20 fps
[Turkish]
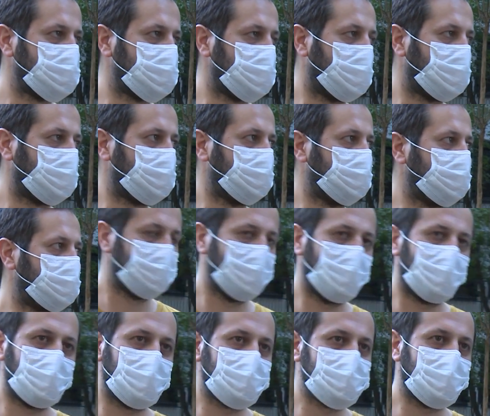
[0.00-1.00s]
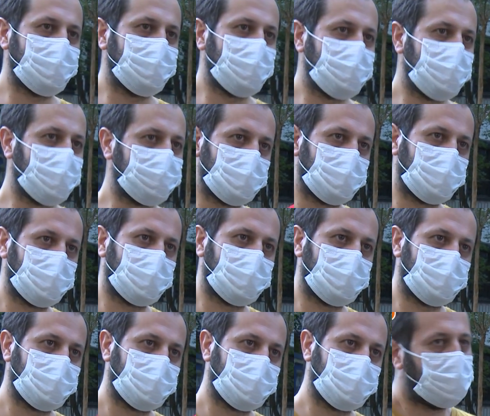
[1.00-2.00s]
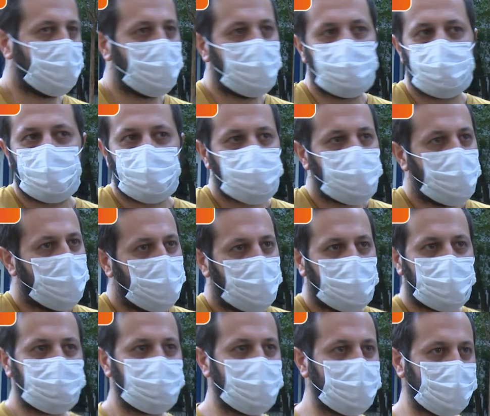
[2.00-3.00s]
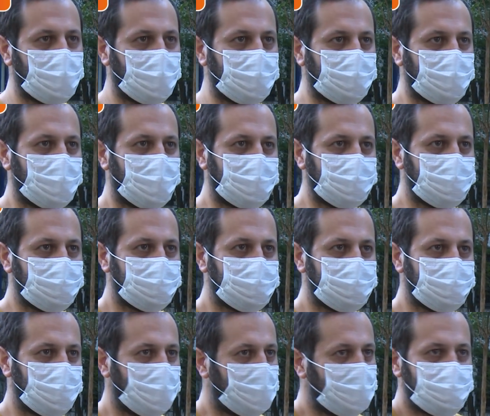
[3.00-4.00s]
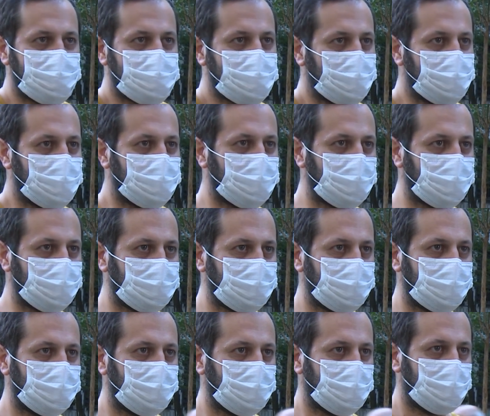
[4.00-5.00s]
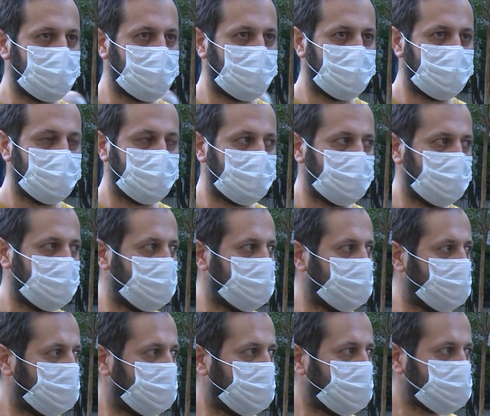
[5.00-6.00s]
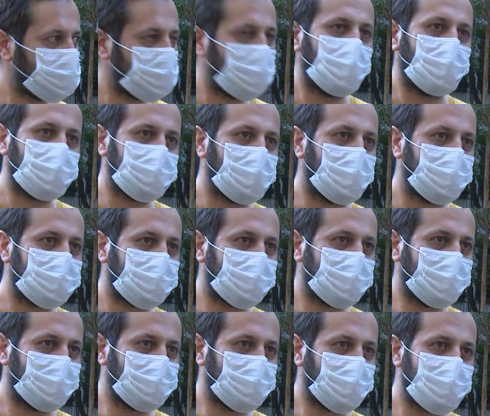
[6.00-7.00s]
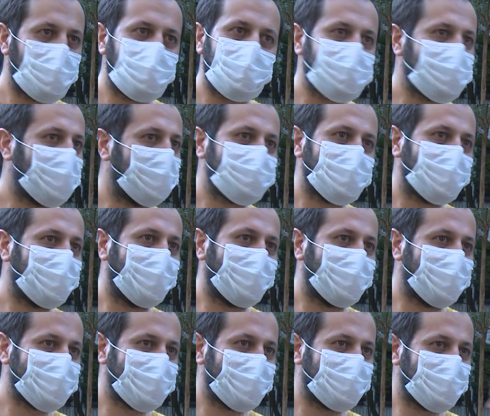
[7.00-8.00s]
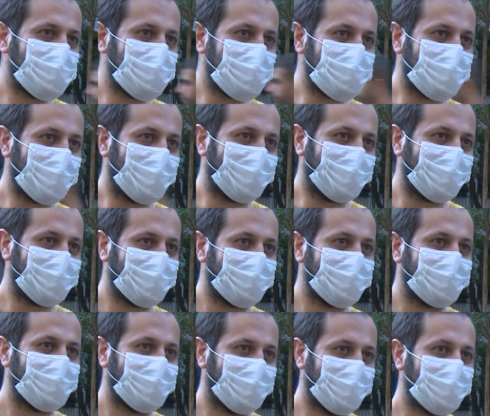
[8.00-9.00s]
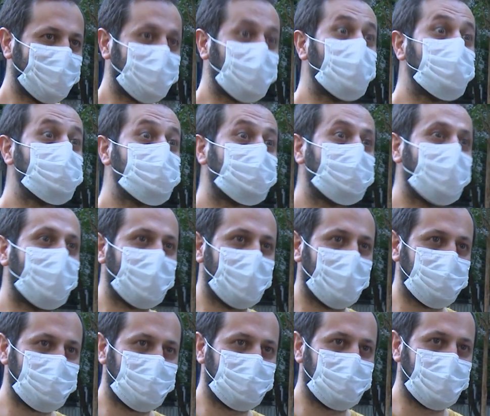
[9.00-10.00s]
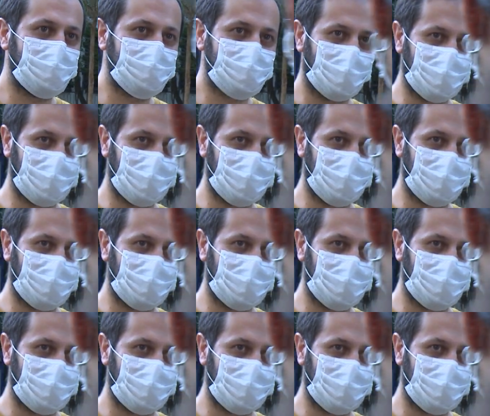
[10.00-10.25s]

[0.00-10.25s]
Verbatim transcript: bir şarkı. Yerine sevemem. Neden bu şarkı? Vallahi ben şu an aklıma geldi yani. Belli ne diyor sebep. tam olarak bir dörtlük söyleyebilir Valla şu an onu da hatırlayamıyorum ama sadece yerine sevemem yani. Yerine sevemem. Aynen. Gözlükten galiba feyiz